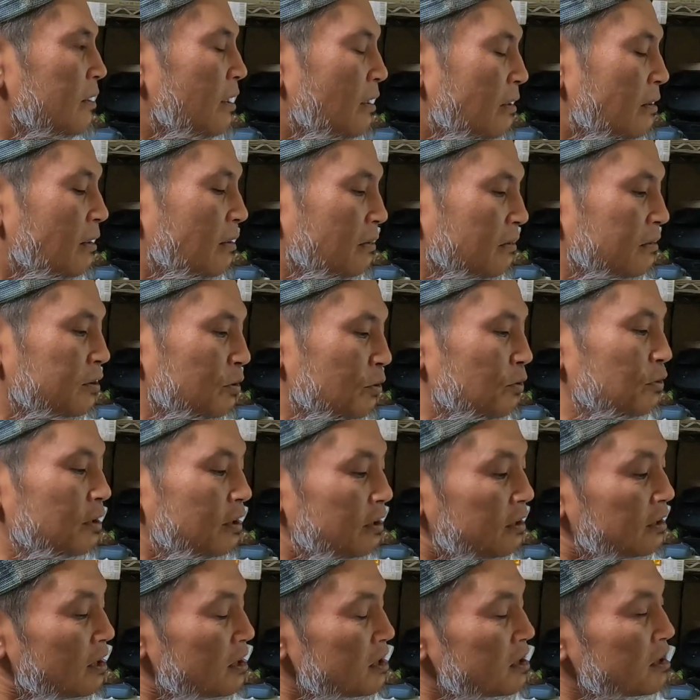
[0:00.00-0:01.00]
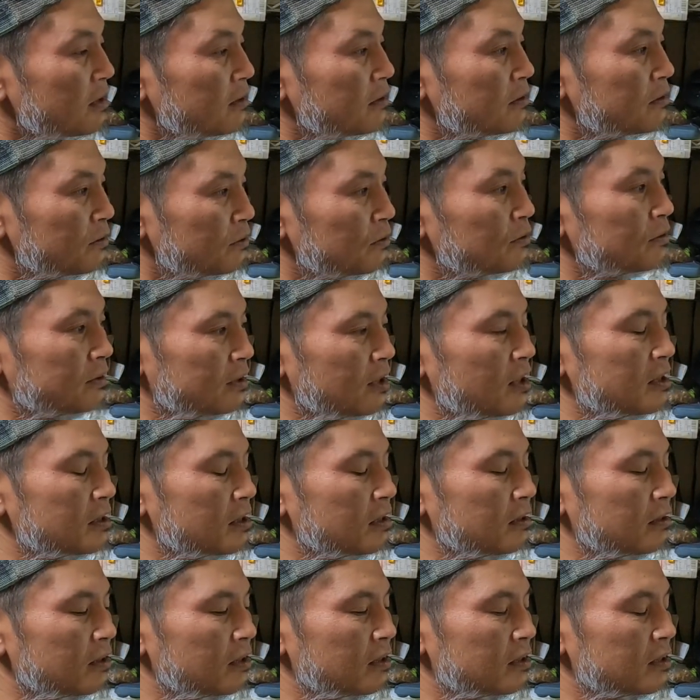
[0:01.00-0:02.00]
いやいや、そうね、確かに、確
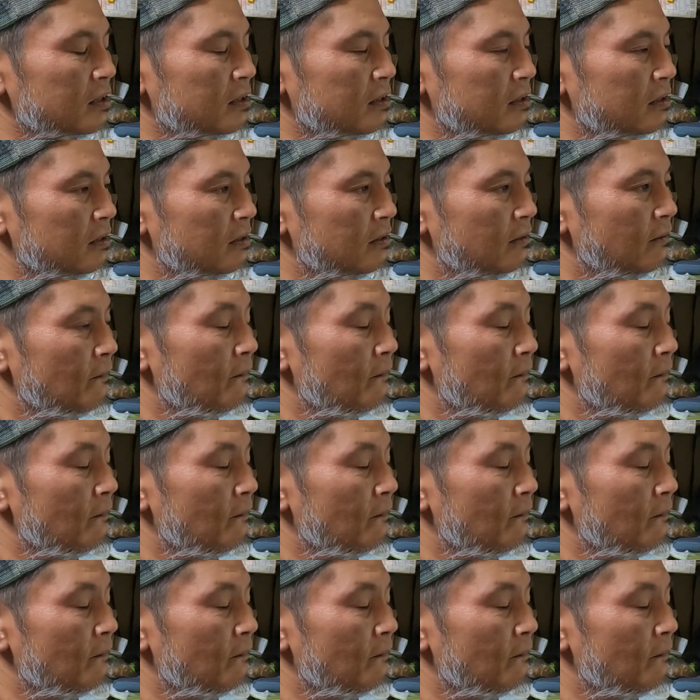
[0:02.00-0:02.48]
かに、確かに。